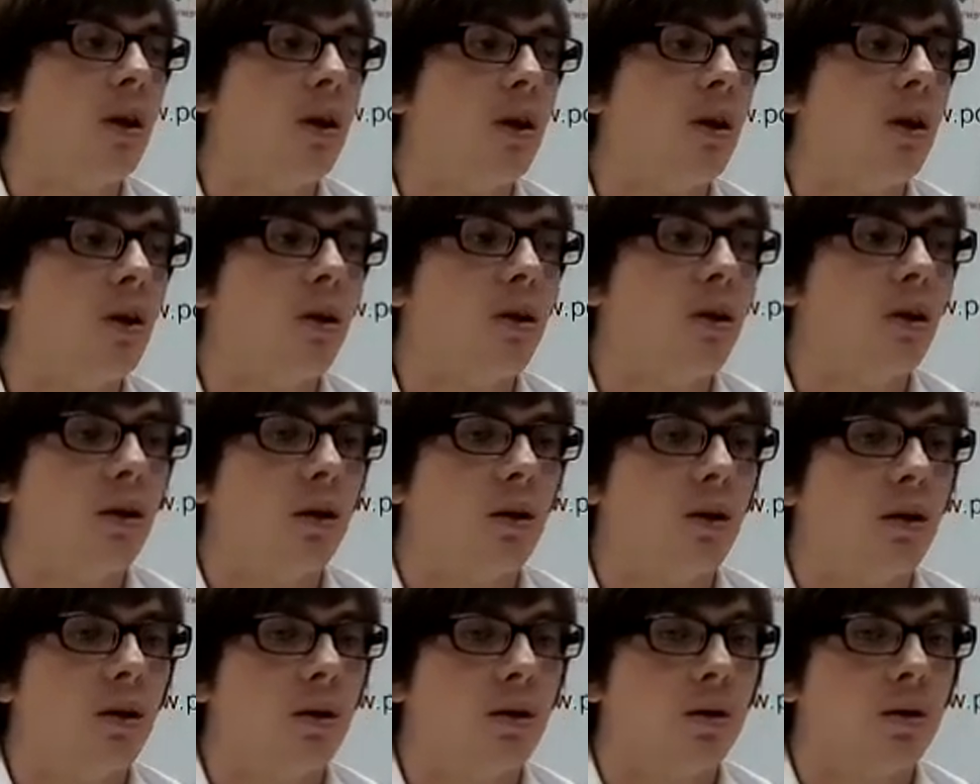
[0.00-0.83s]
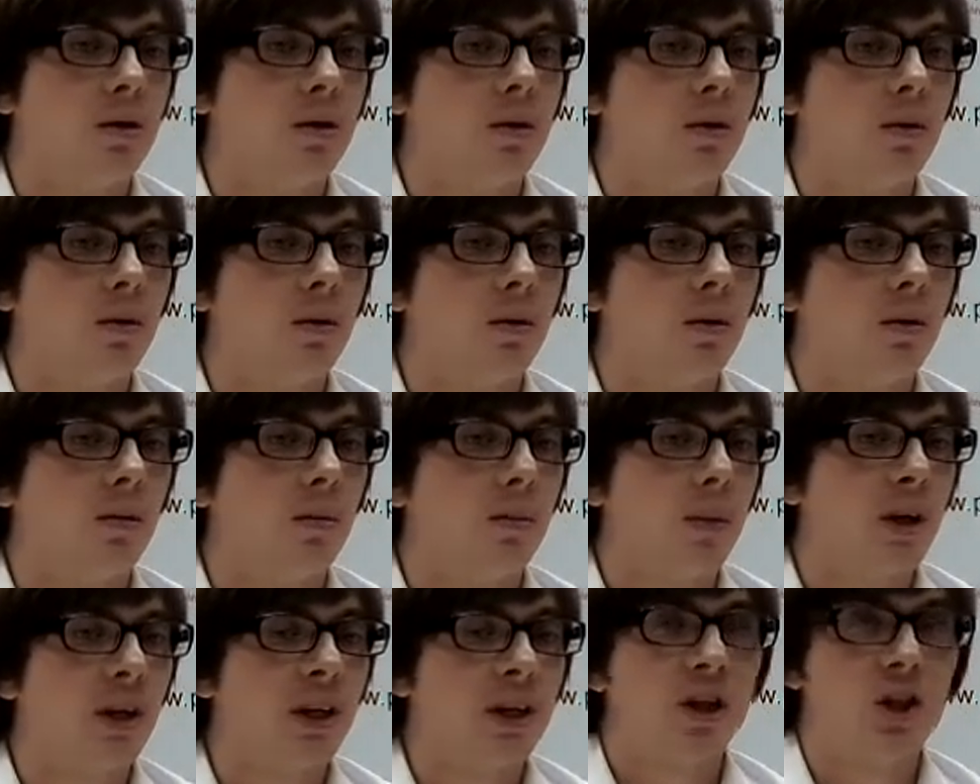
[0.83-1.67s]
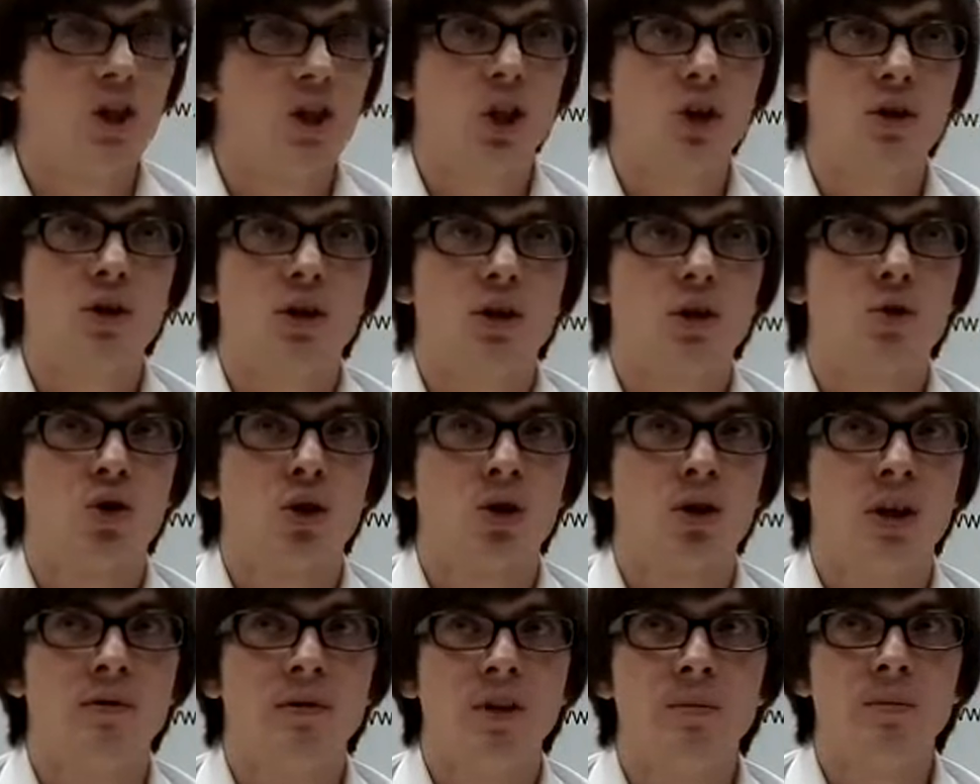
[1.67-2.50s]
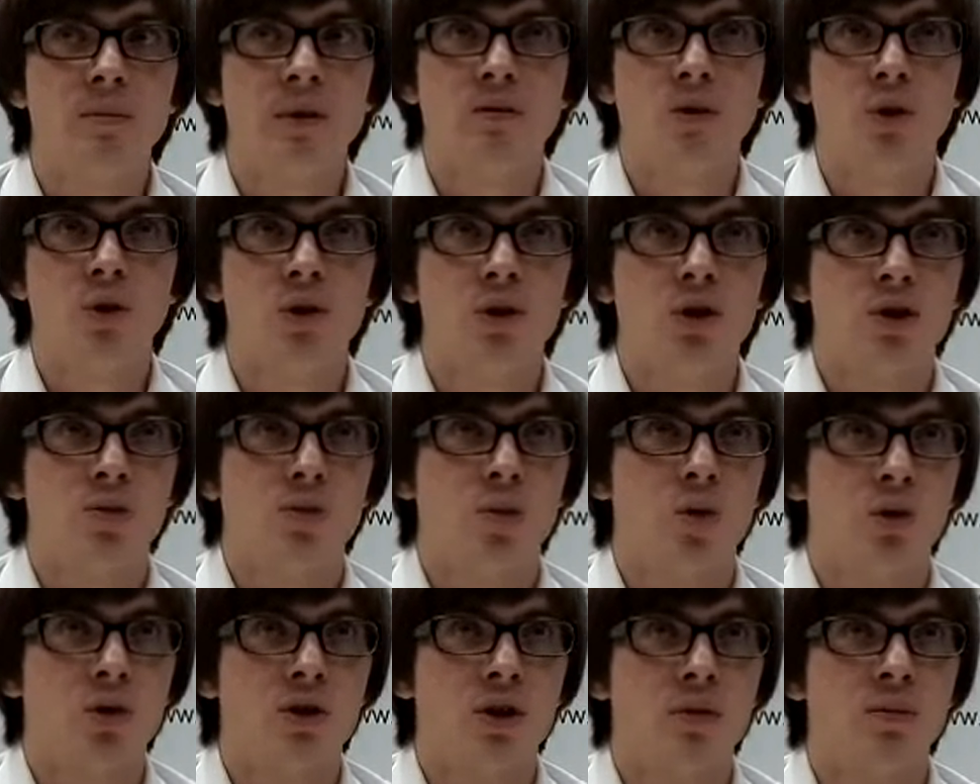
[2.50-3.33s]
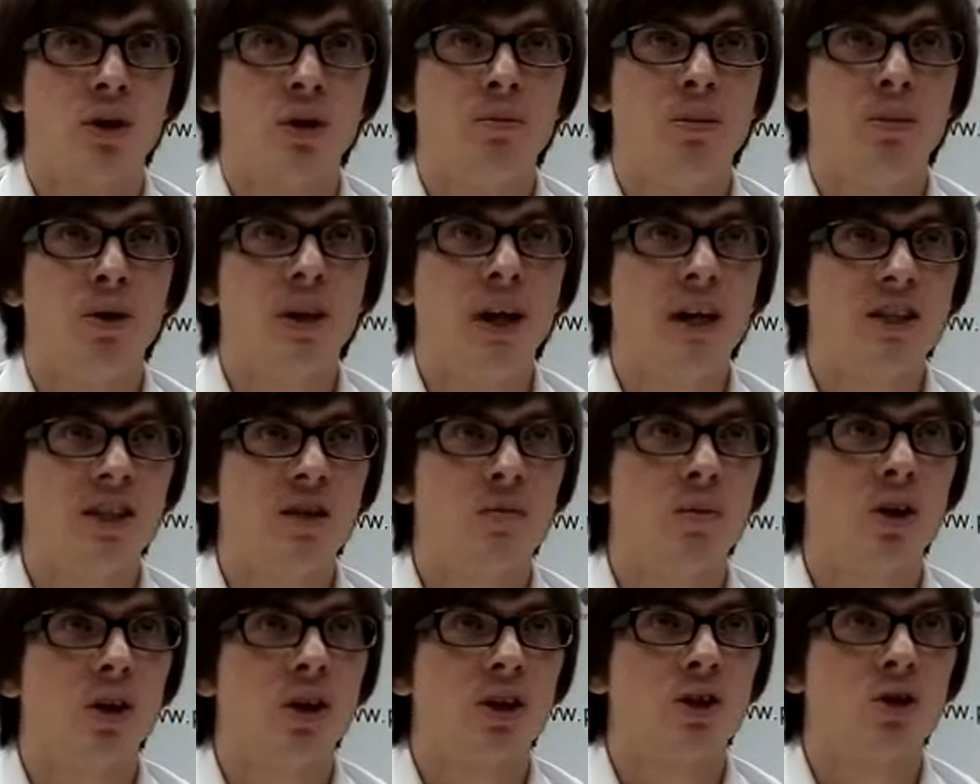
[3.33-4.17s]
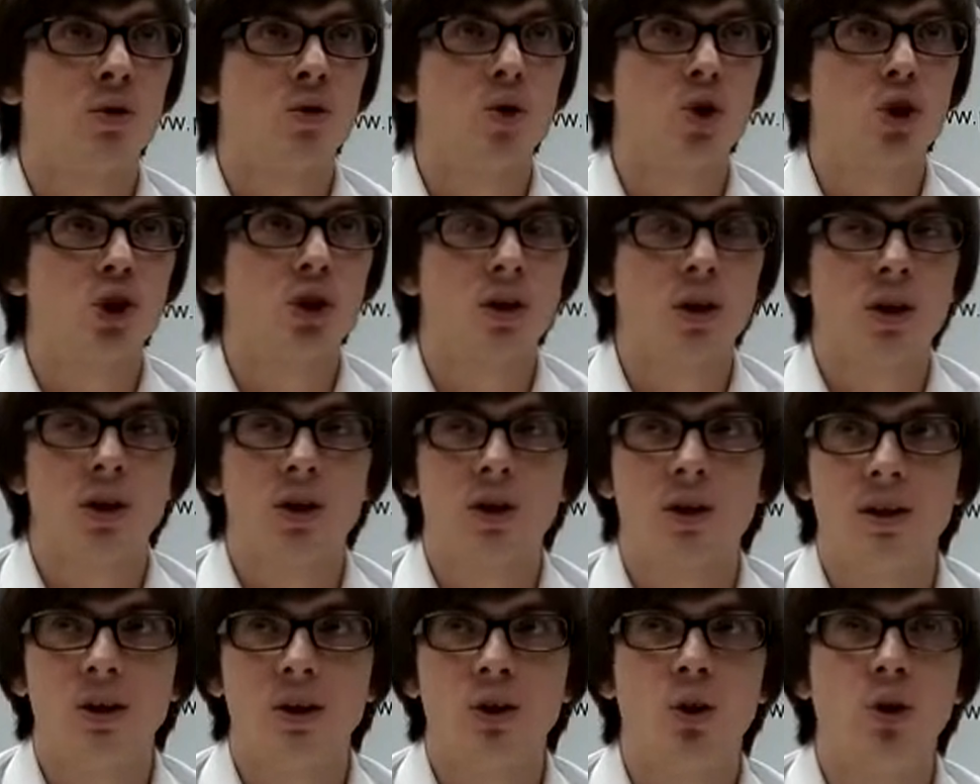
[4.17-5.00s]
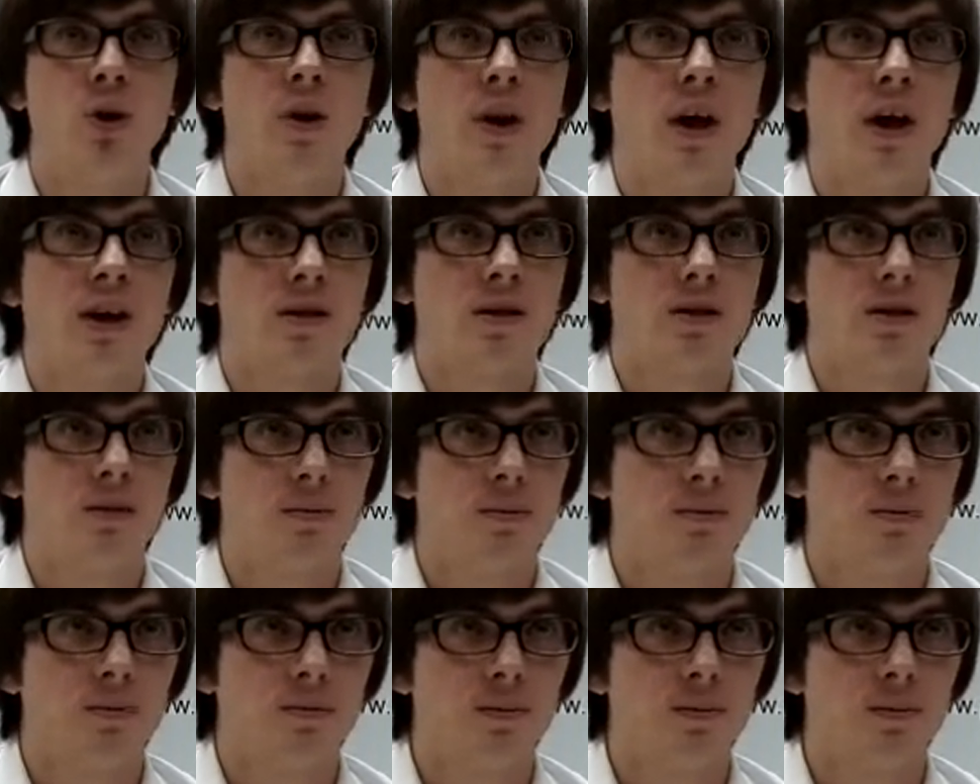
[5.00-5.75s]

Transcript: И по назначению это уже давным-давно не используется. Предприятие было разрушено до нас.